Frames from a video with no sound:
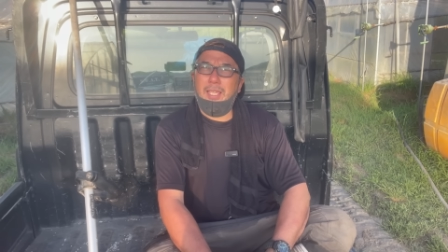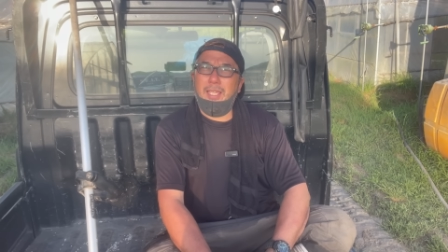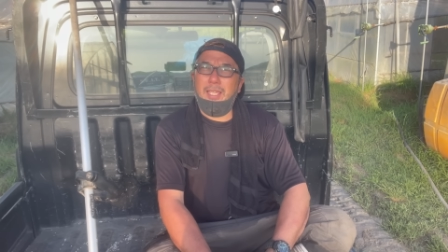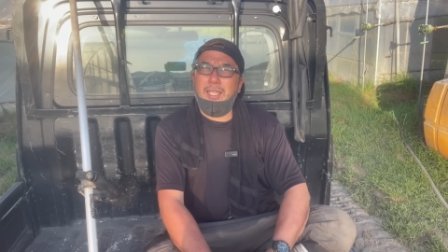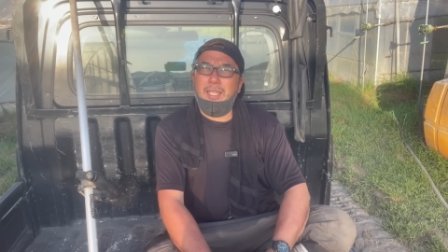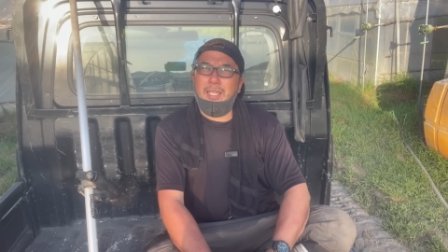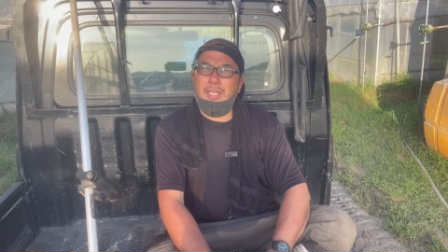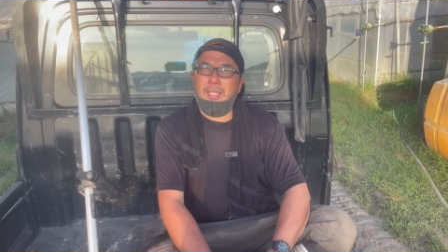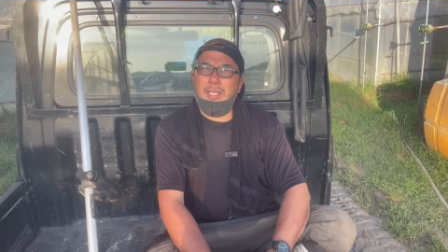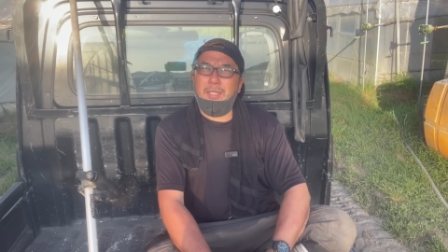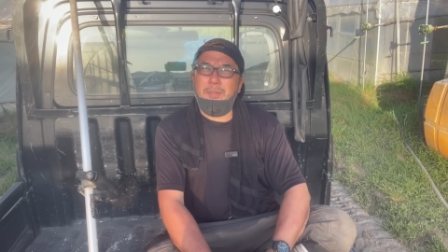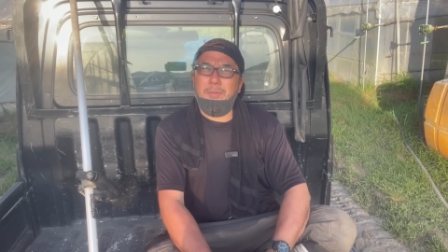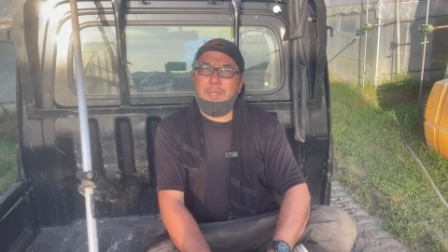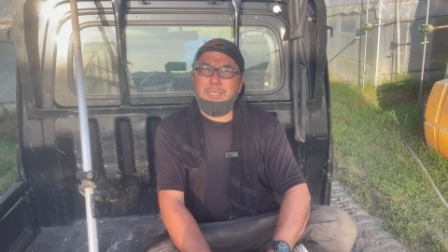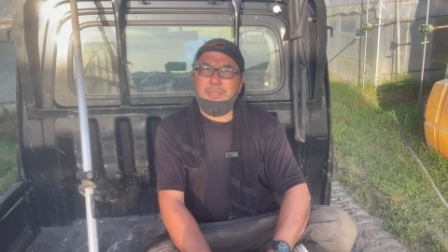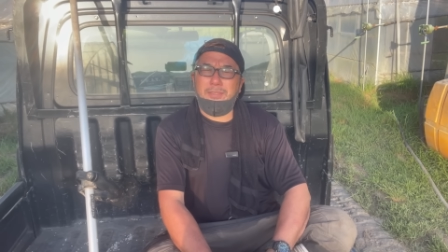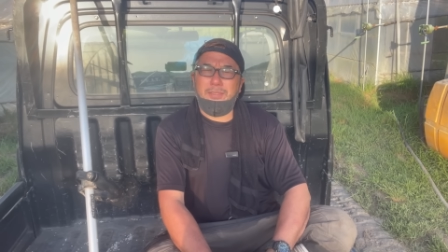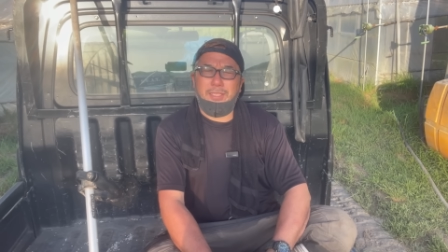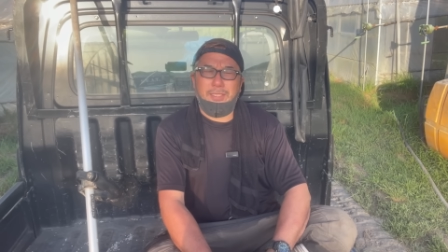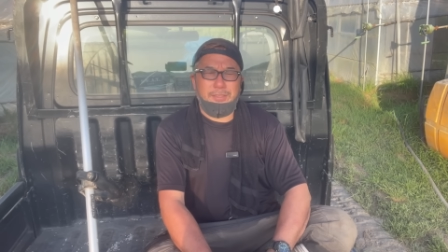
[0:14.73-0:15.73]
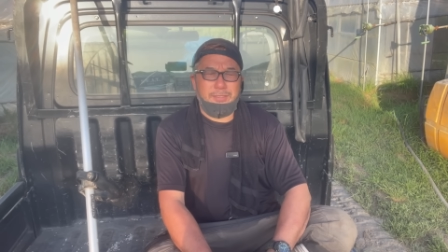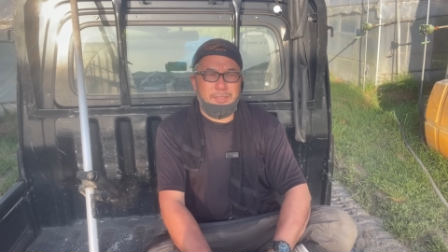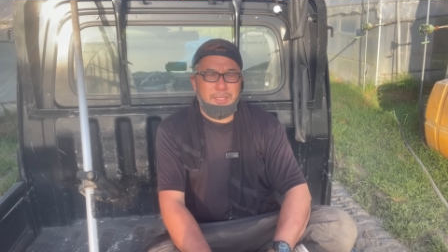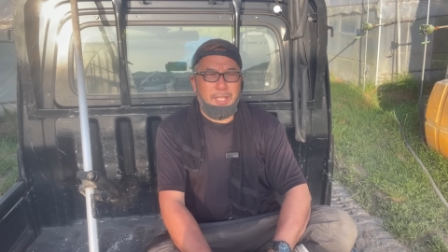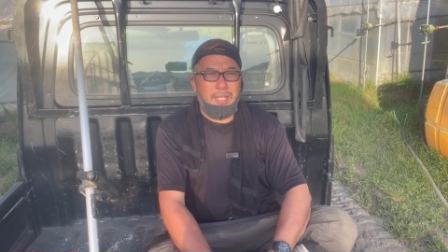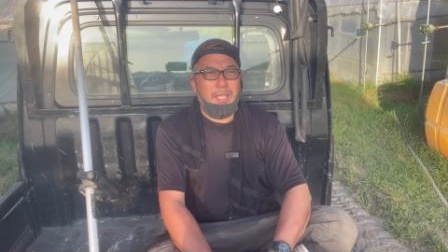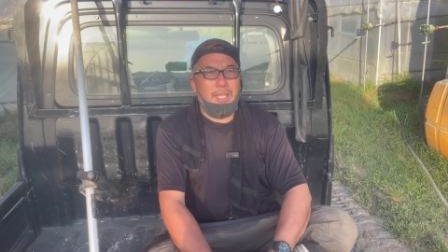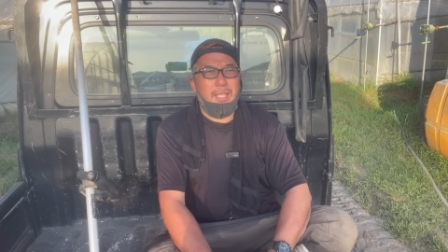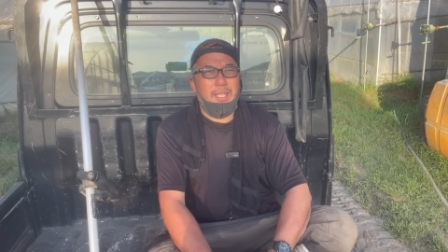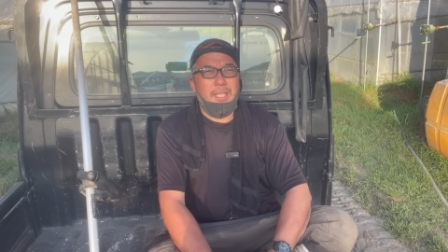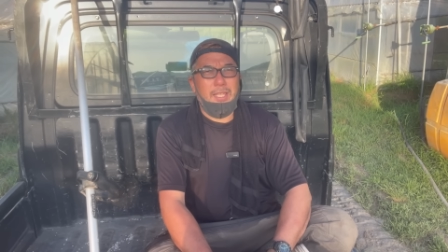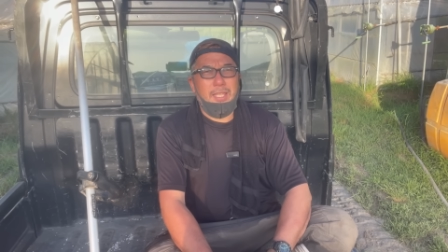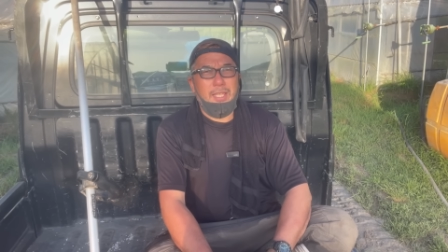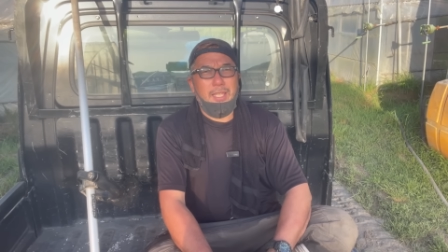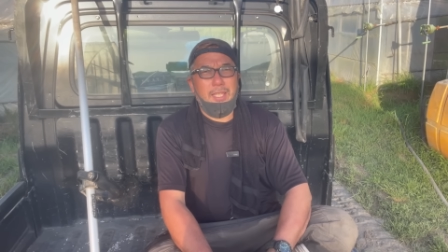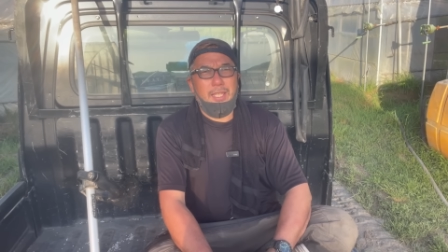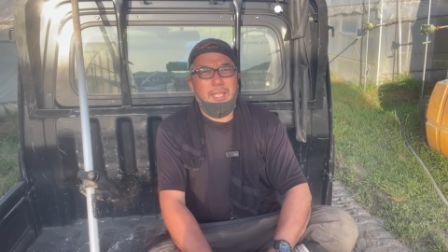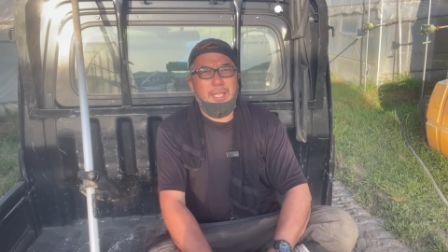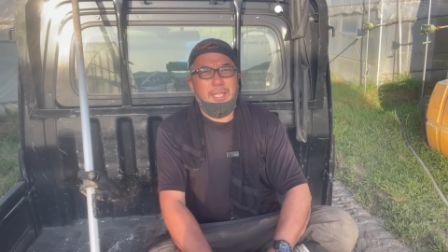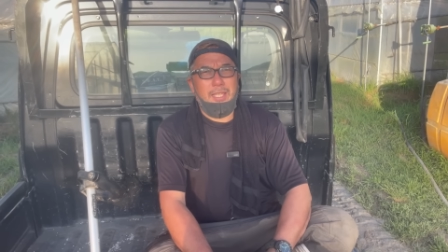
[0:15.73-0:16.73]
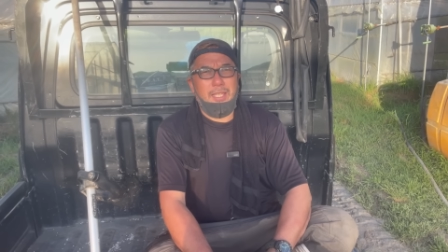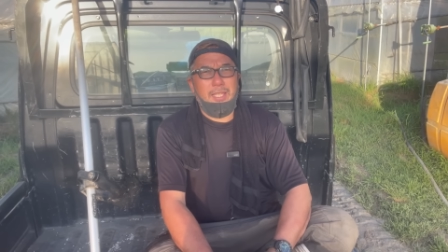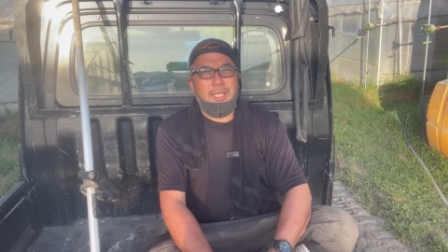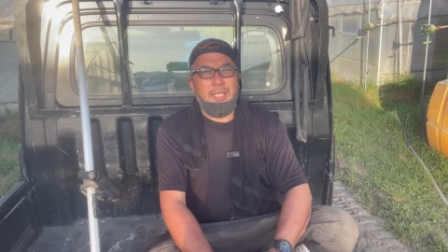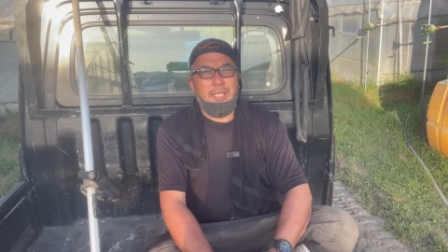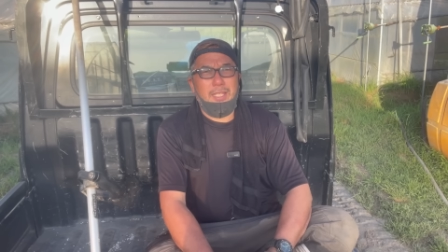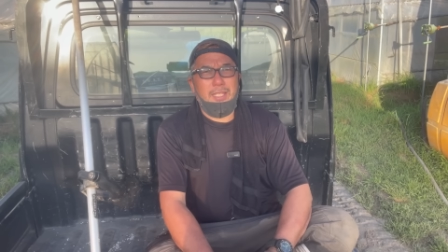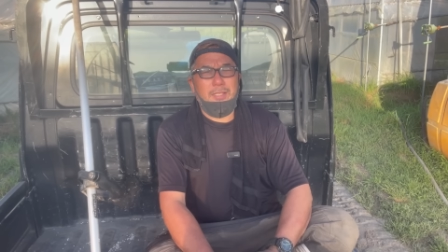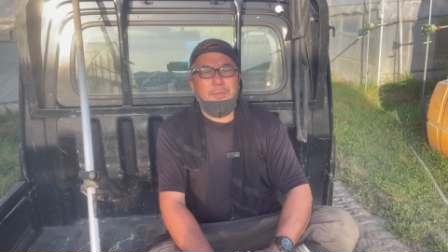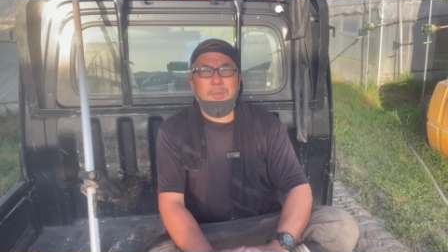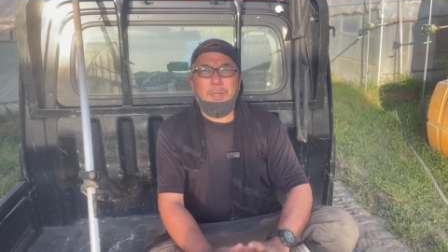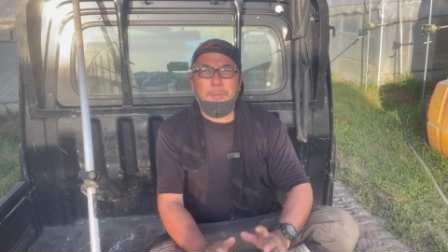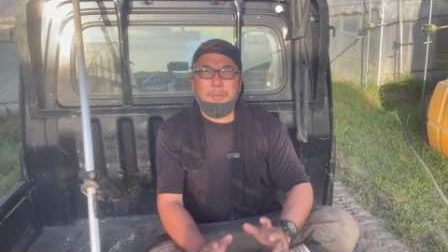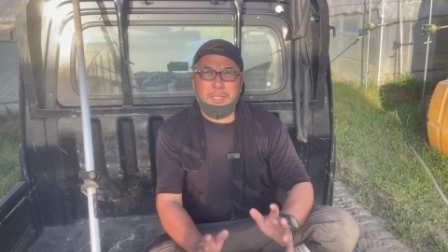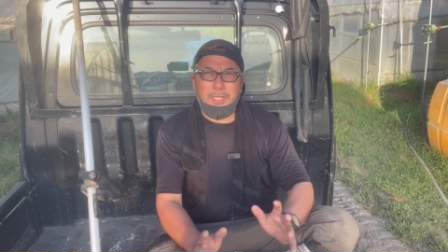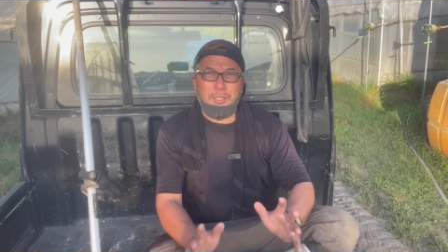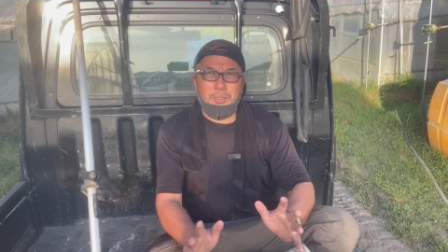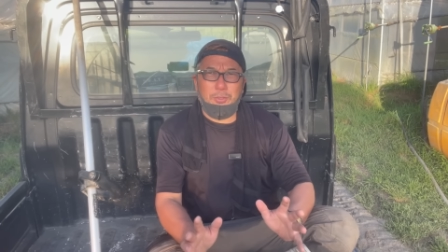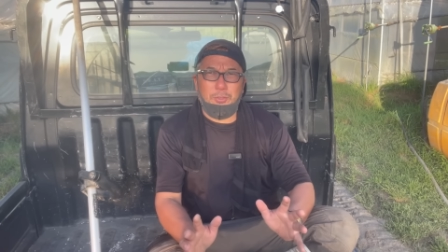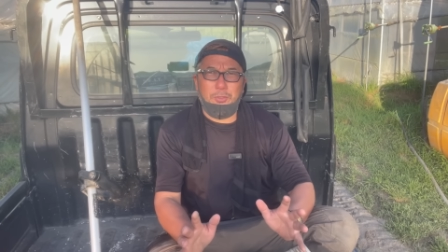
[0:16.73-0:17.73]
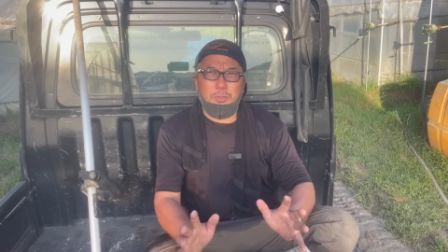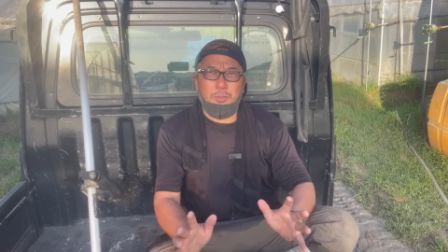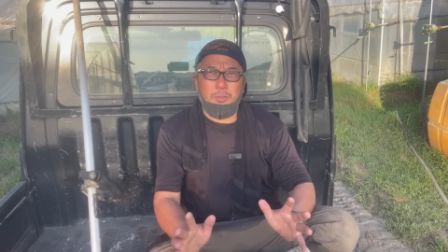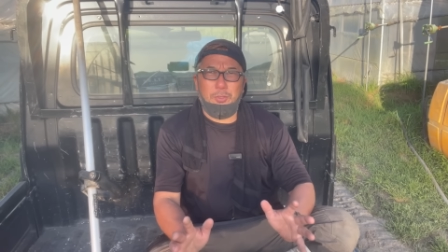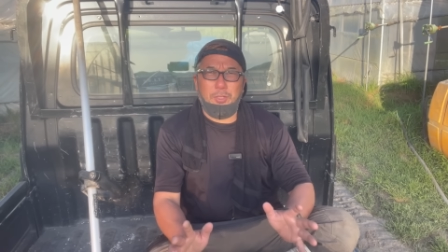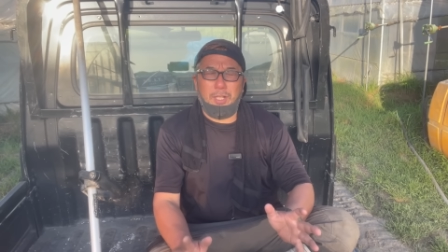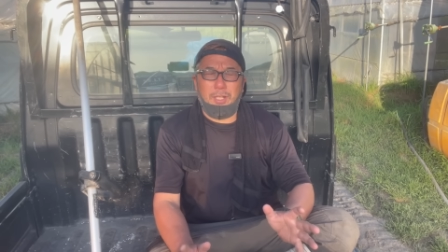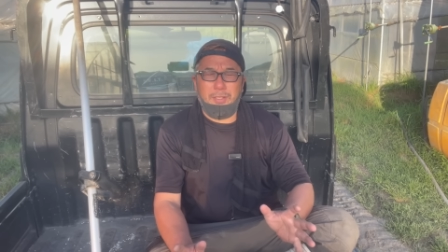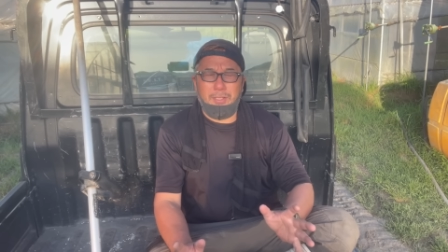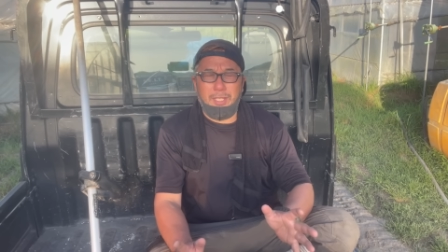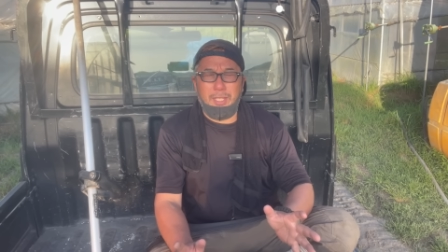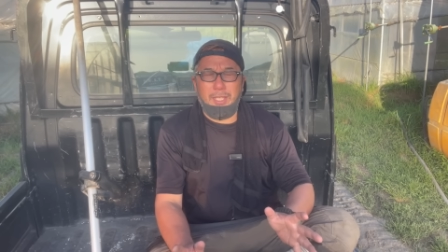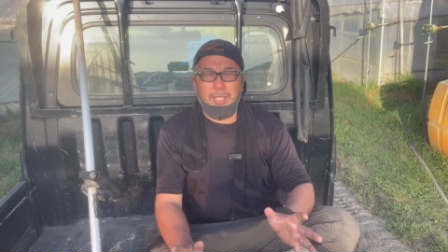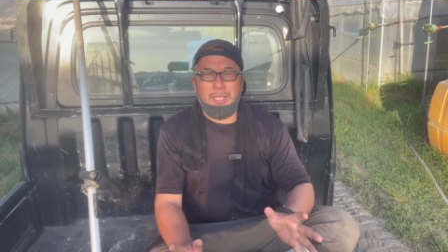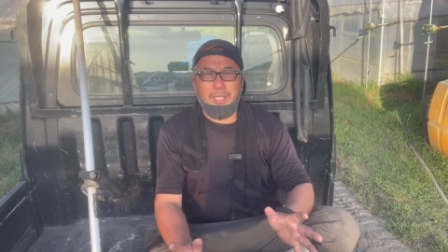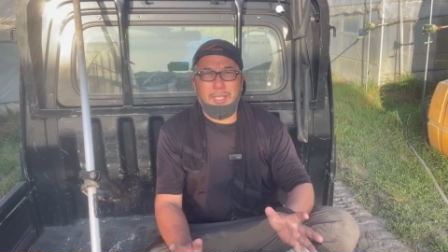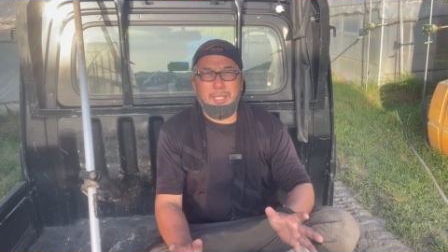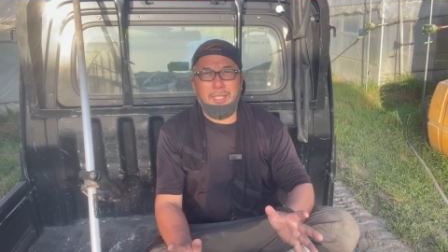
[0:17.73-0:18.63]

えまずですね、え今までの動画ね、